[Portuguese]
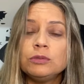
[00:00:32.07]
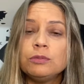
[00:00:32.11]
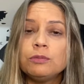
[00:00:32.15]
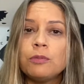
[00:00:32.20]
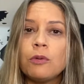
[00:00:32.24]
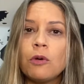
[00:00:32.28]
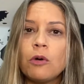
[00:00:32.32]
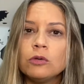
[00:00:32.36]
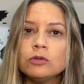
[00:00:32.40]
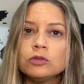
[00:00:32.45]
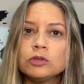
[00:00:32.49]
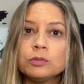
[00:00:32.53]

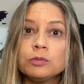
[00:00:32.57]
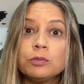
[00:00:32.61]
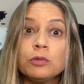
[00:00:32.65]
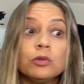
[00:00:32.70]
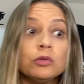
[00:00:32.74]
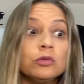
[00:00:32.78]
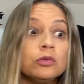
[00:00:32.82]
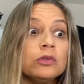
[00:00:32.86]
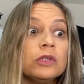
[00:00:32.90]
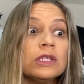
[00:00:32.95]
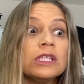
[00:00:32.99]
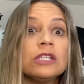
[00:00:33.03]
pontos por
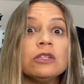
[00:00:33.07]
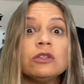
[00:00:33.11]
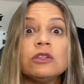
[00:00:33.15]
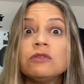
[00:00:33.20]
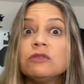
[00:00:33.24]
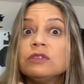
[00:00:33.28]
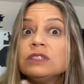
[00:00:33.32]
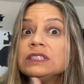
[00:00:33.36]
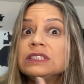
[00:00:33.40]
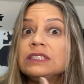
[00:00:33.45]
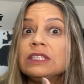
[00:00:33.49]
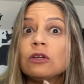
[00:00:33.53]
tudo aquilo que
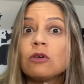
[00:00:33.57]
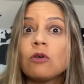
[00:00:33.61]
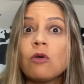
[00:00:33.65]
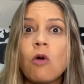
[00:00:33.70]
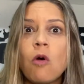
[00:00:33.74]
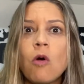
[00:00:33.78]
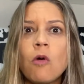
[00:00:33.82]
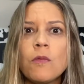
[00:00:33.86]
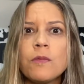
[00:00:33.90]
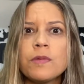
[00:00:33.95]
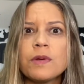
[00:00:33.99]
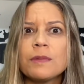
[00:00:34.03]
você
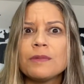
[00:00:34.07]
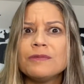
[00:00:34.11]
compra,